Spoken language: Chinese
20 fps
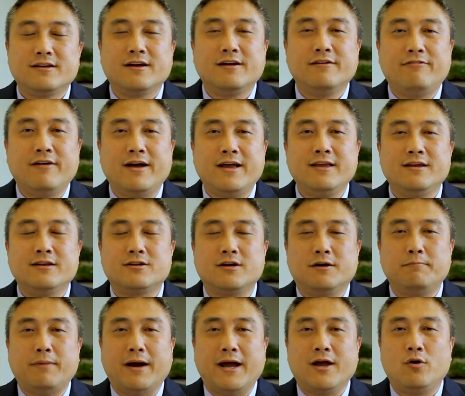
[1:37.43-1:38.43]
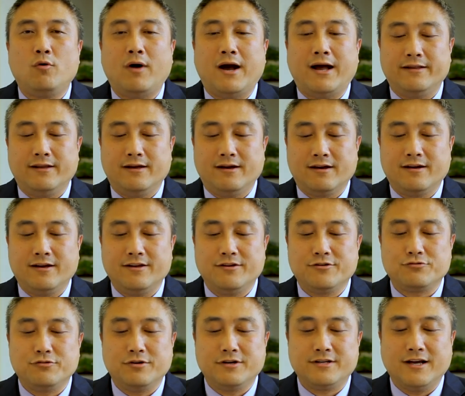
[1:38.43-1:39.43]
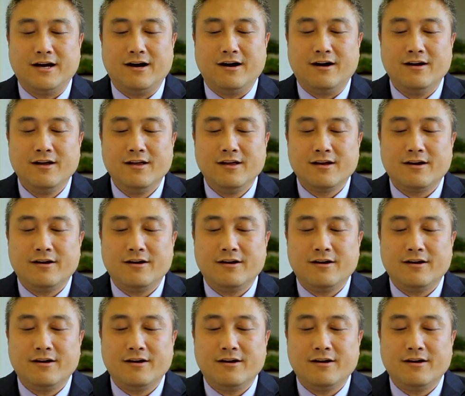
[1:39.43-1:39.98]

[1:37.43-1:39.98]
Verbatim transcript: 这个翻译成白话呢，可以说叫“